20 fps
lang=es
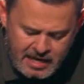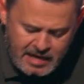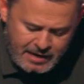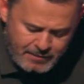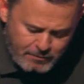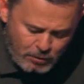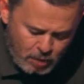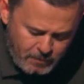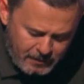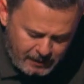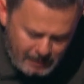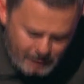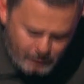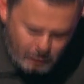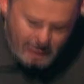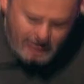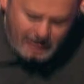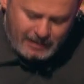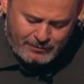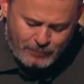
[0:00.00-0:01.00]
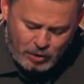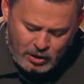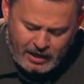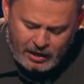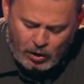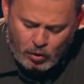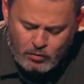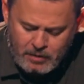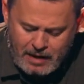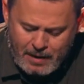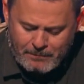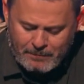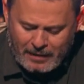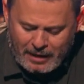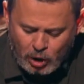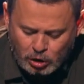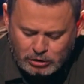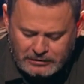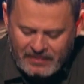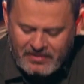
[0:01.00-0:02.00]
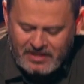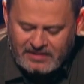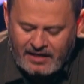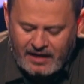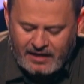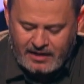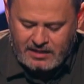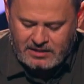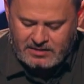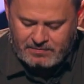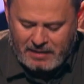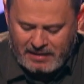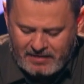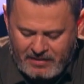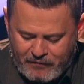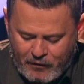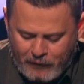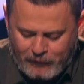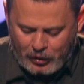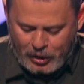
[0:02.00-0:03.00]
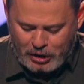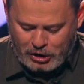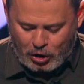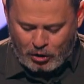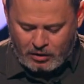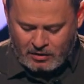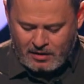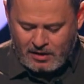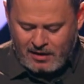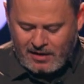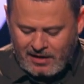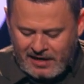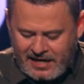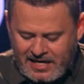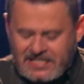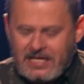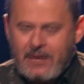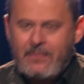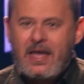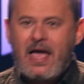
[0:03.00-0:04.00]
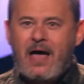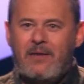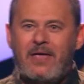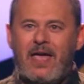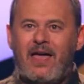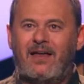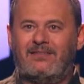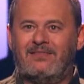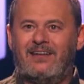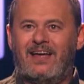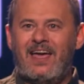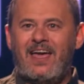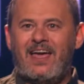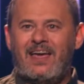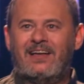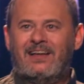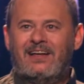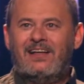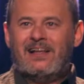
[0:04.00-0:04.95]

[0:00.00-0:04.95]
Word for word: envolver la bola del remolque con una pelota de tenis verde fosforito que se vea bien, ¿eh?